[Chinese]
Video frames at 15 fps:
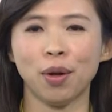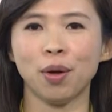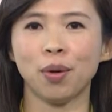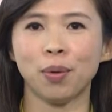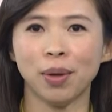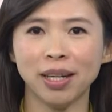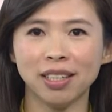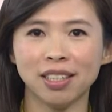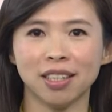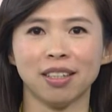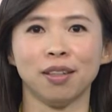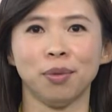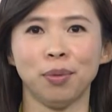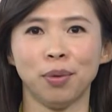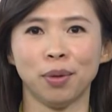规则
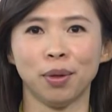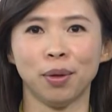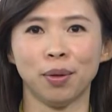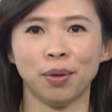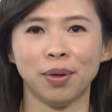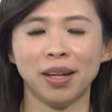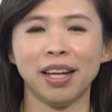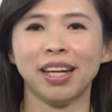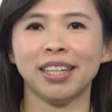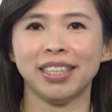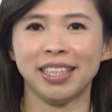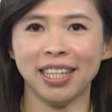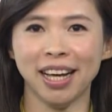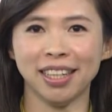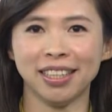的运动，
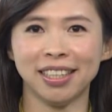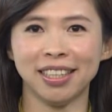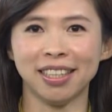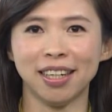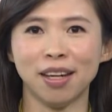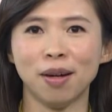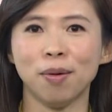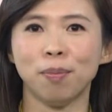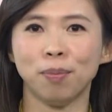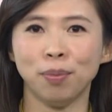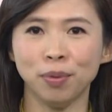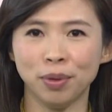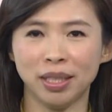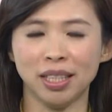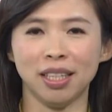这样子呢
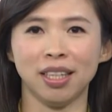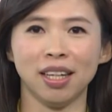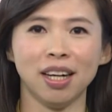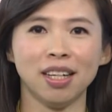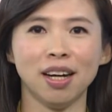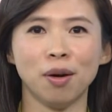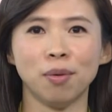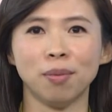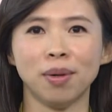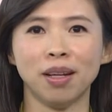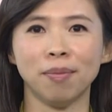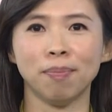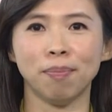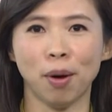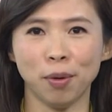不仅可以让我
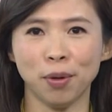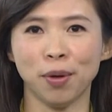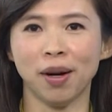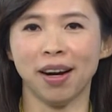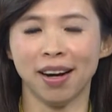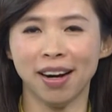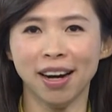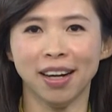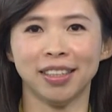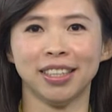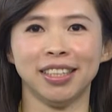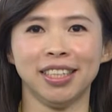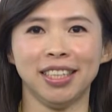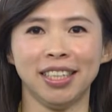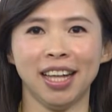们保有很好
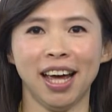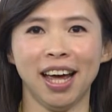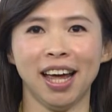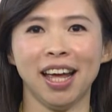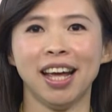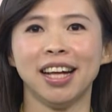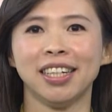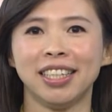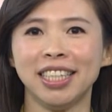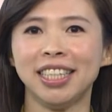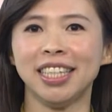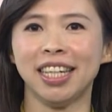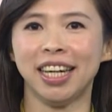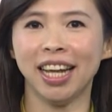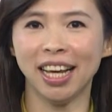的体态，自
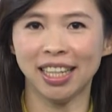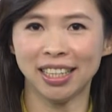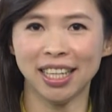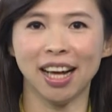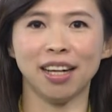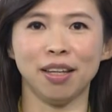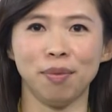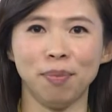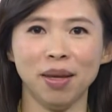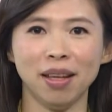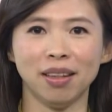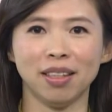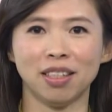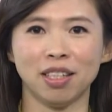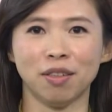己内脏里
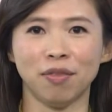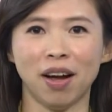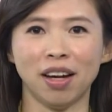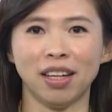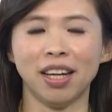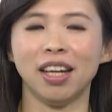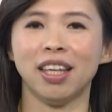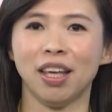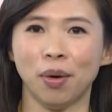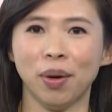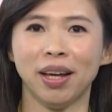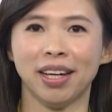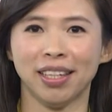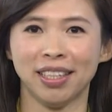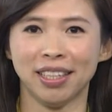面的脂肪呢也
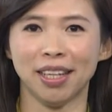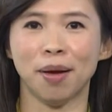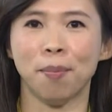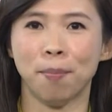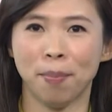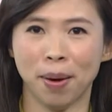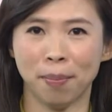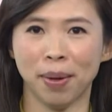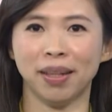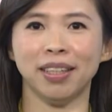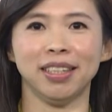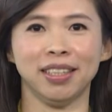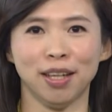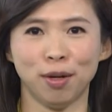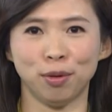会跟着慢慢
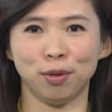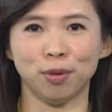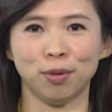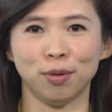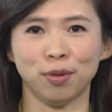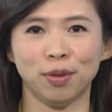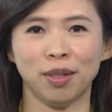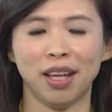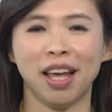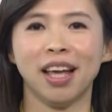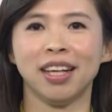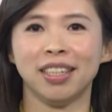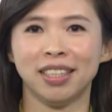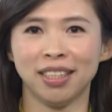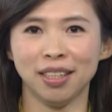的消除。
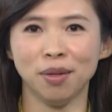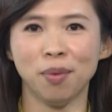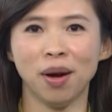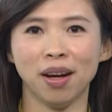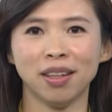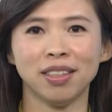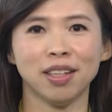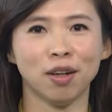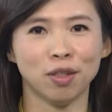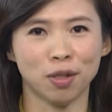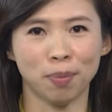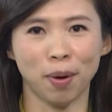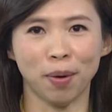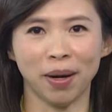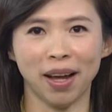希望消脂
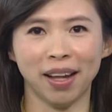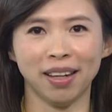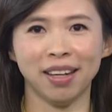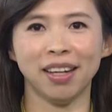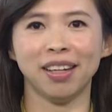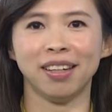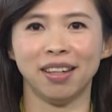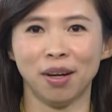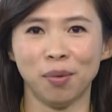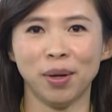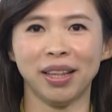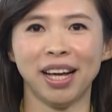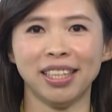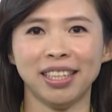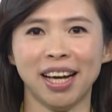保肝能
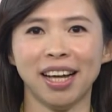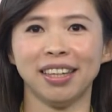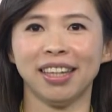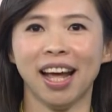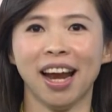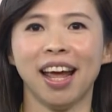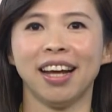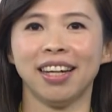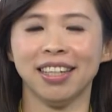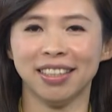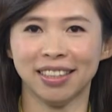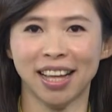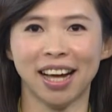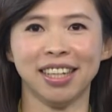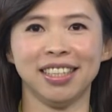为大家带来
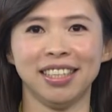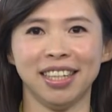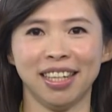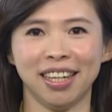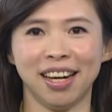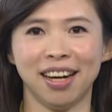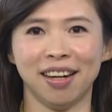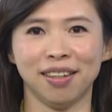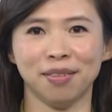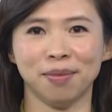更大的健康。